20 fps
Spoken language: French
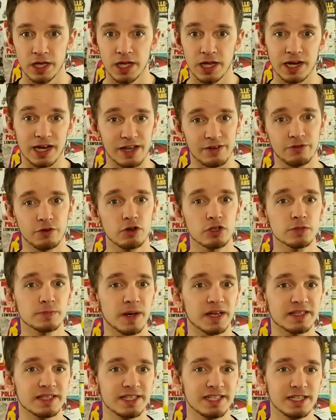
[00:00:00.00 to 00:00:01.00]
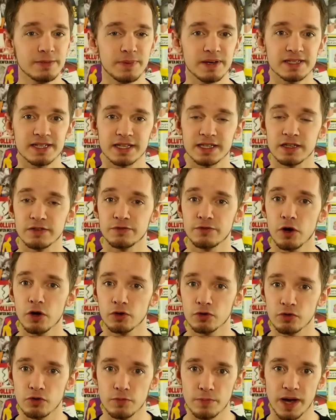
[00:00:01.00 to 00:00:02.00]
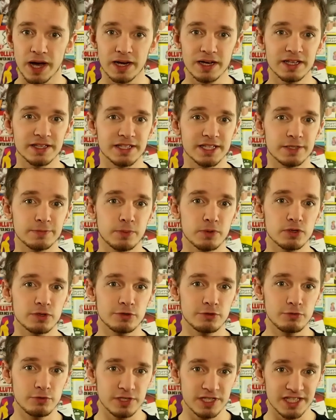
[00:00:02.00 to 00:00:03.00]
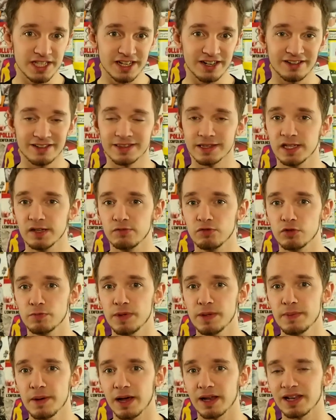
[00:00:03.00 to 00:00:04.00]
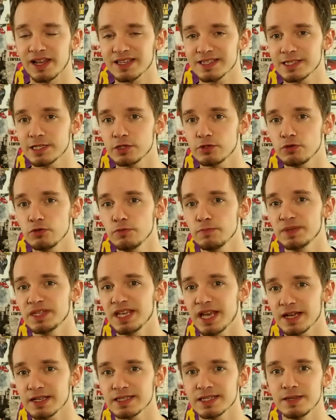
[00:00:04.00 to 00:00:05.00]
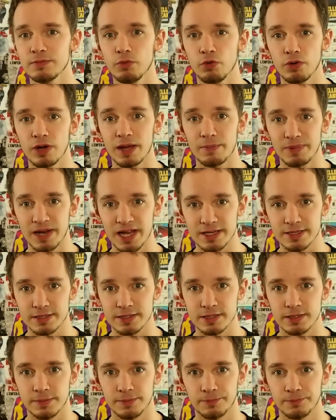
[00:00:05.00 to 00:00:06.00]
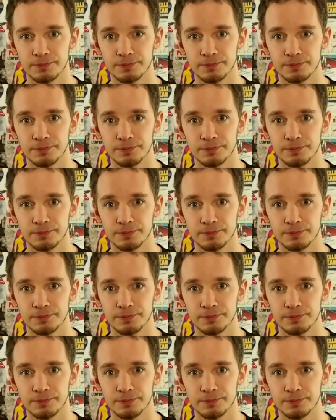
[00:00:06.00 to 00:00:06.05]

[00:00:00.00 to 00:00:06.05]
La France participe à cet effort global et dispose du sien, développé par l'Institut Pierre-Simon Laplace.